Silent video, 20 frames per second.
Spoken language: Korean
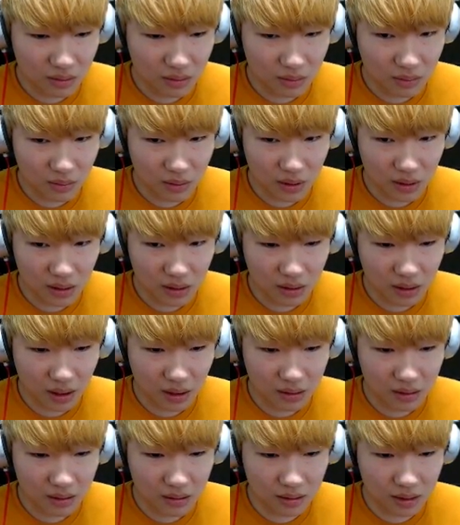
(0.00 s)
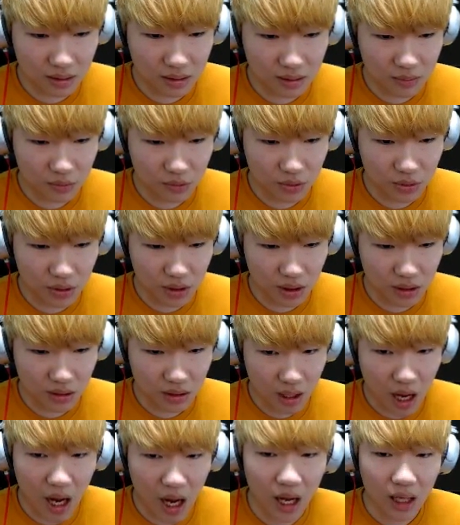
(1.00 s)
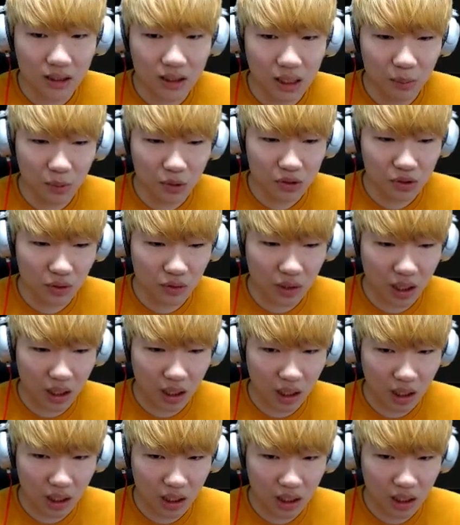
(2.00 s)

왜? 덱스가 16이야? 아! 잘못 찍었다!